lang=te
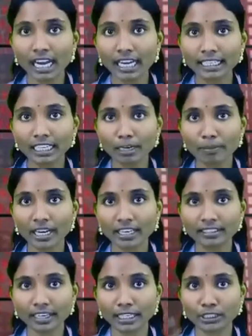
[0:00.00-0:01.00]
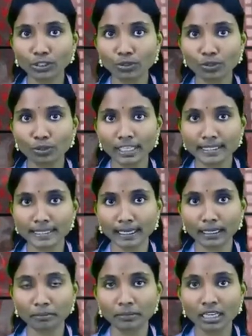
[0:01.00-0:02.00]
అఖిల భారత రైతు కూలీ
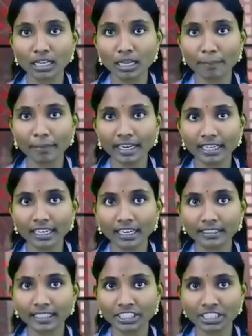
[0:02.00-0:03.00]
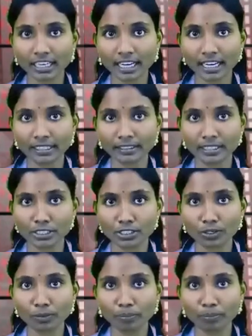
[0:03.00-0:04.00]
సంఘం మండల అధ్యక్ష
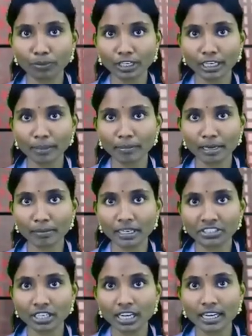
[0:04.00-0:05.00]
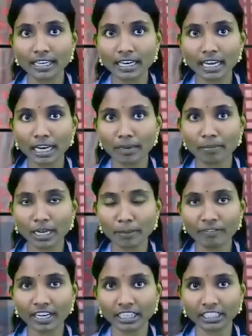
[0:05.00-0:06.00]
కార్యదర్శులు పూనెం రమేష్
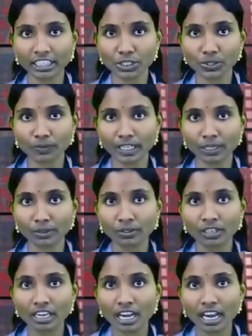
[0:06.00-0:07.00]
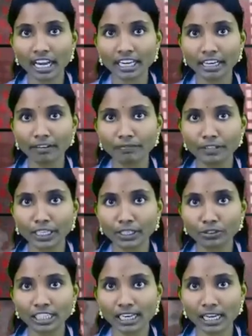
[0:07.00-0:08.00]
రాయబారప వెంకటేశ్వర్లు ఐఎఫ్టియు
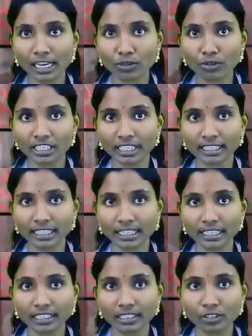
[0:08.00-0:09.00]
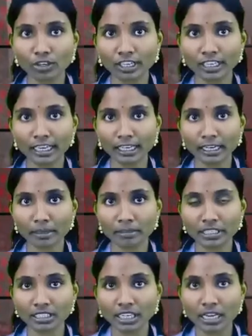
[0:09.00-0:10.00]
జిల్లా కోశాధికారి గోనెల
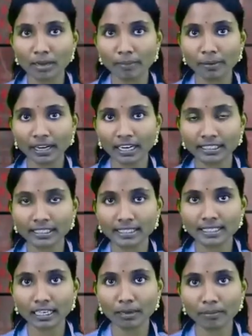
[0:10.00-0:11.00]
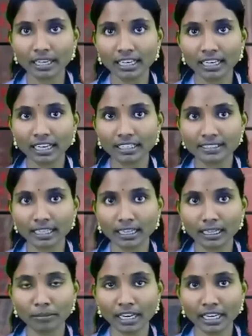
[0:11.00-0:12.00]
రమేష్ ప్రగతిశీల మహిళా
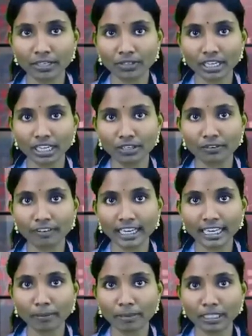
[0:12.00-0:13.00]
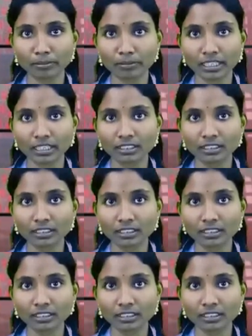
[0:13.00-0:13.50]
సంఘం నాయకురాలు వగ్గేల పద్మ